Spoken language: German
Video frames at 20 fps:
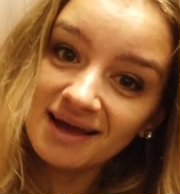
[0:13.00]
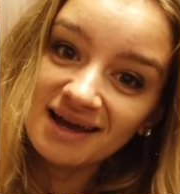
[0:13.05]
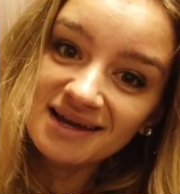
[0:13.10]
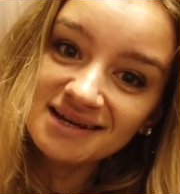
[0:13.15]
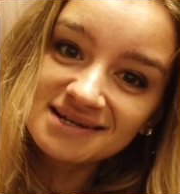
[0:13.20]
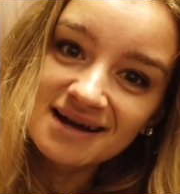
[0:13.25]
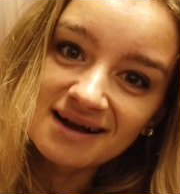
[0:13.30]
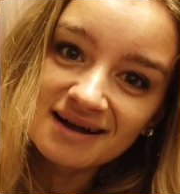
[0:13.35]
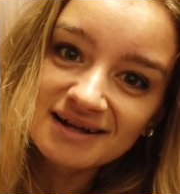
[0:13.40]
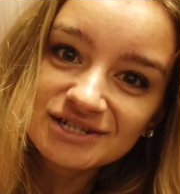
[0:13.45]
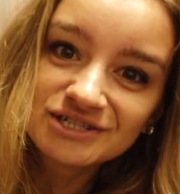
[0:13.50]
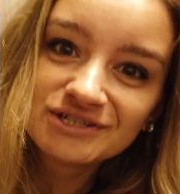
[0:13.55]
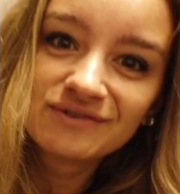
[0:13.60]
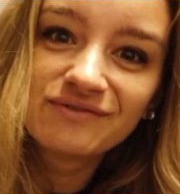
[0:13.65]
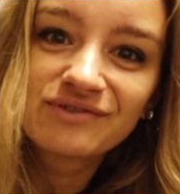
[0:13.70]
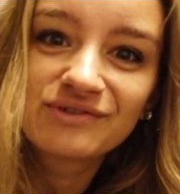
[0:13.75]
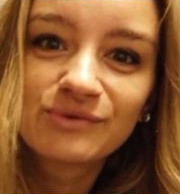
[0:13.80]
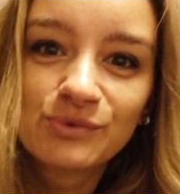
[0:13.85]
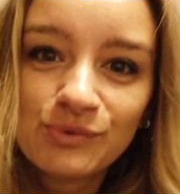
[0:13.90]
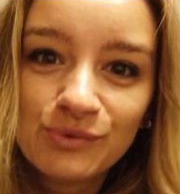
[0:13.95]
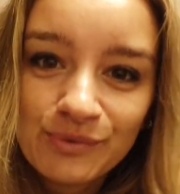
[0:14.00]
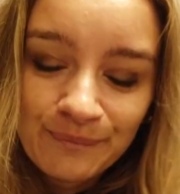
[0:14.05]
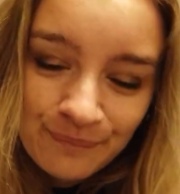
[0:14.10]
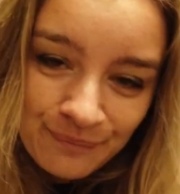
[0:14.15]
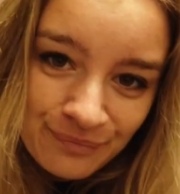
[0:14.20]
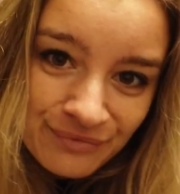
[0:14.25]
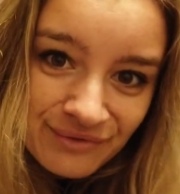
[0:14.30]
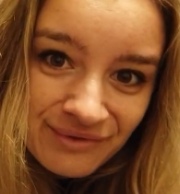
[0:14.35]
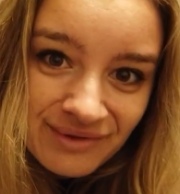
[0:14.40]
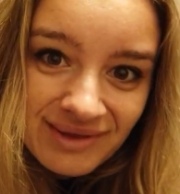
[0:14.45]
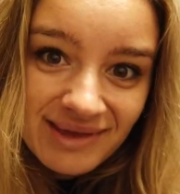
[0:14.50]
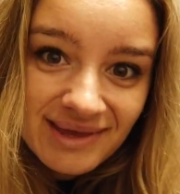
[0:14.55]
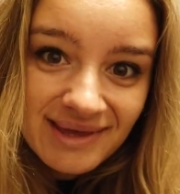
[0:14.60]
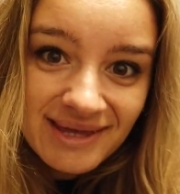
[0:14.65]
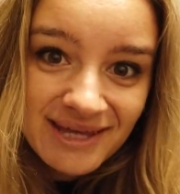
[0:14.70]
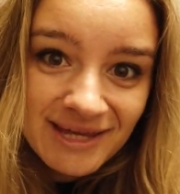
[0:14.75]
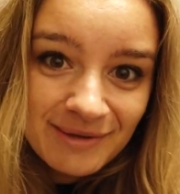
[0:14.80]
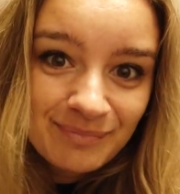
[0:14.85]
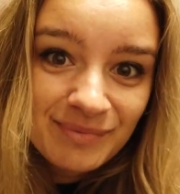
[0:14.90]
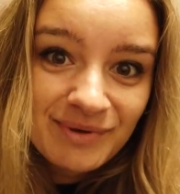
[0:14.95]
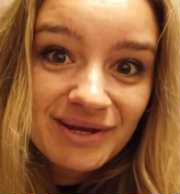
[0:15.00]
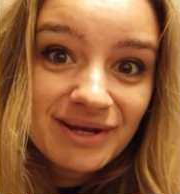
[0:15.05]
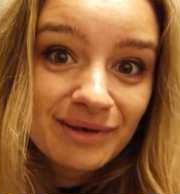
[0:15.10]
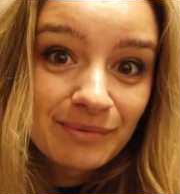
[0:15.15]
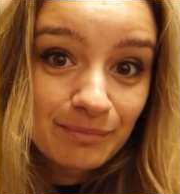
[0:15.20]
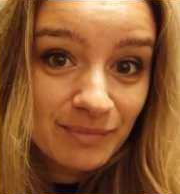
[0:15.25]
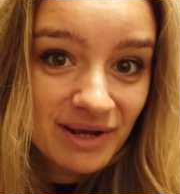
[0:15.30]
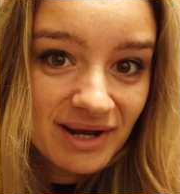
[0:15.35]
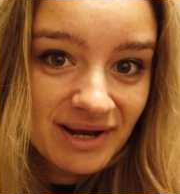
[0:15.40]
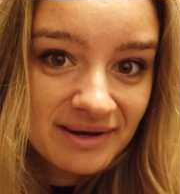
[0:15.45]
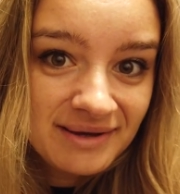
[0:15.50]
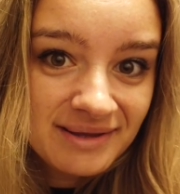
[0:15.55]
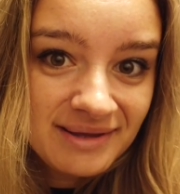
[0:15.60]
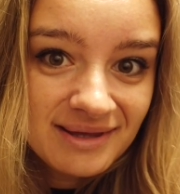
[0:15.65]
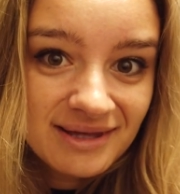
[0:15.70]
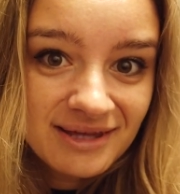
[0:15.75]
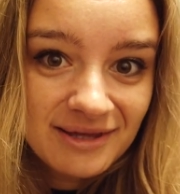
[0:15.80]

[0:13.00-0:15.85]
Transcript: ein Tag als Schiffscrew. Ich bin Melanie,